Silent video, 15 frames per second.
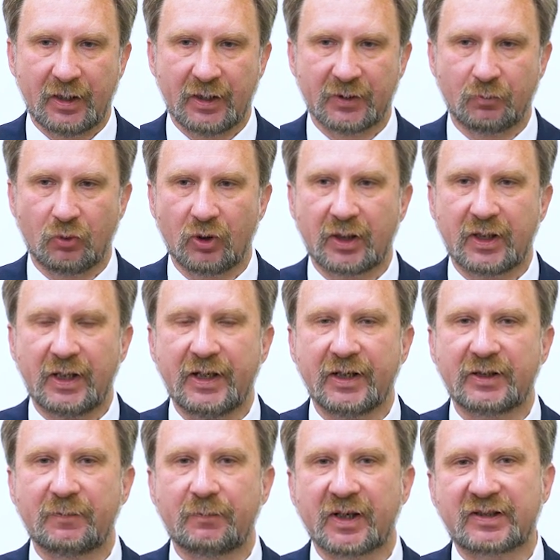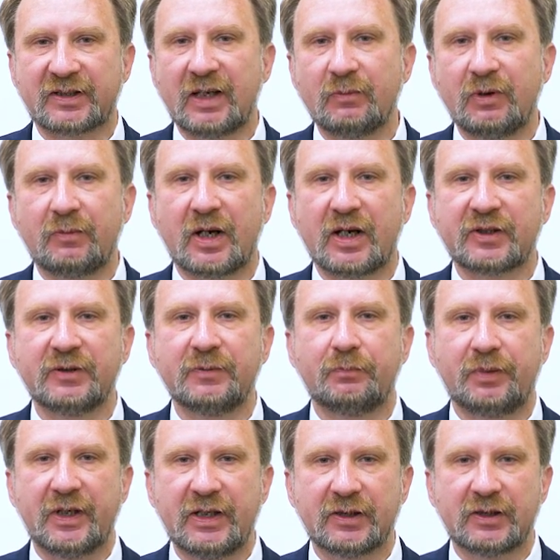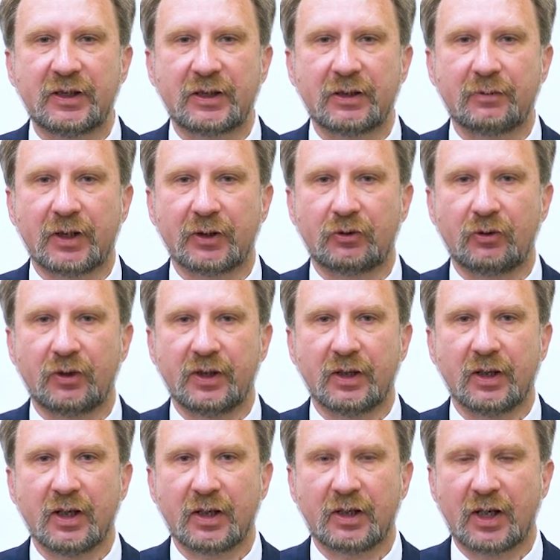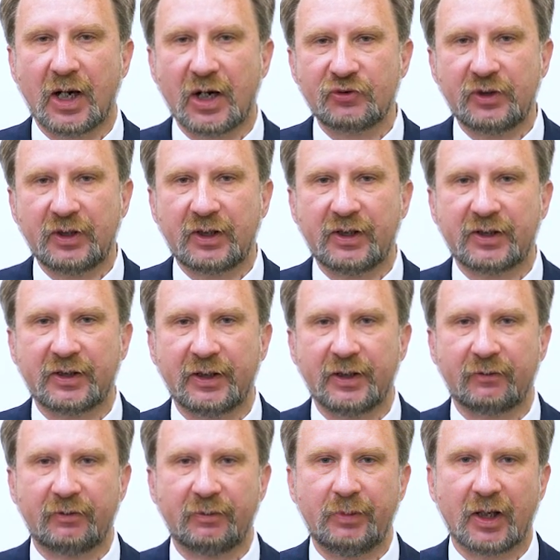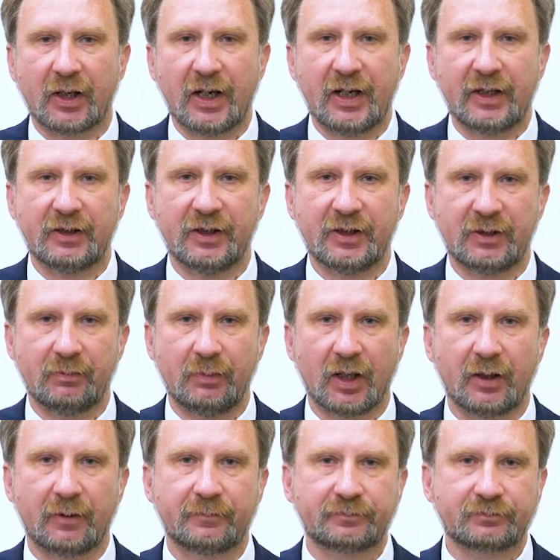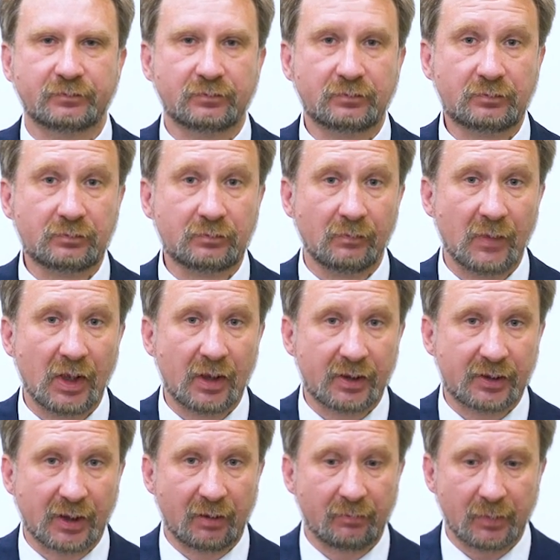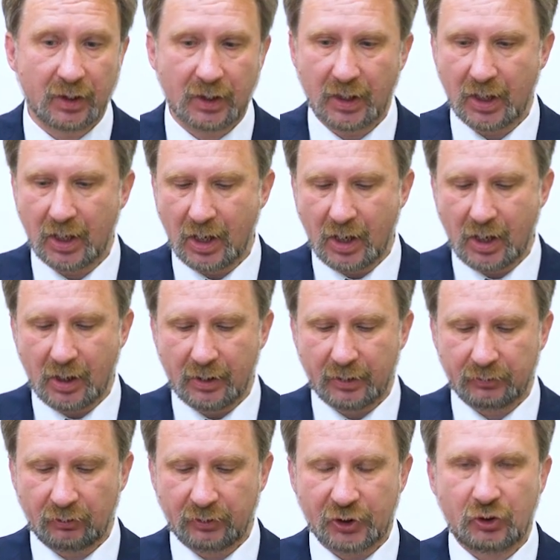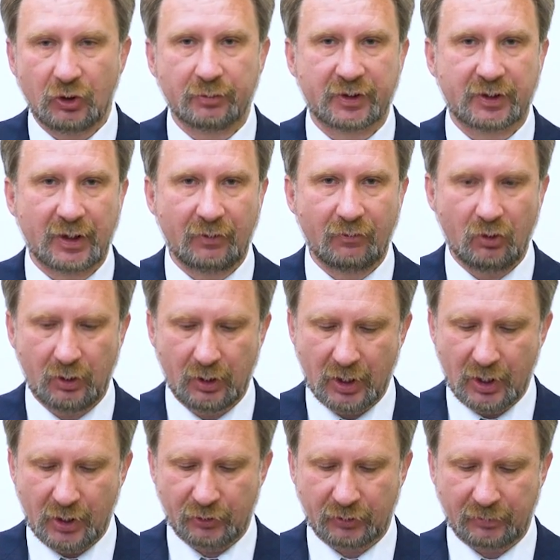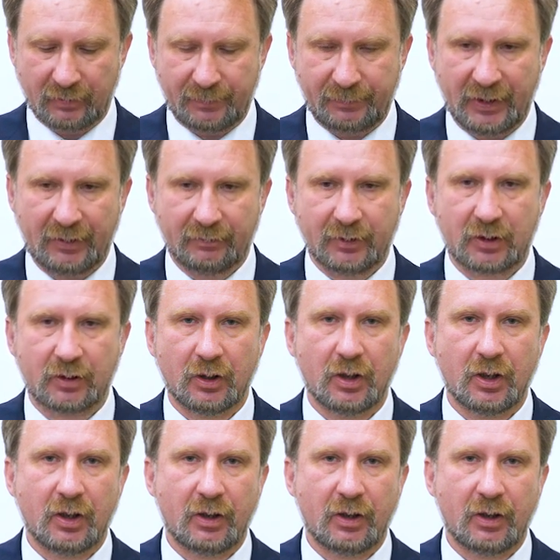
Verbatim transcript: и сбора коллекций по самым разным признакам, которые каждый коллекционер выбирает для себя сам. Ну, начнем с того, что, во-первых,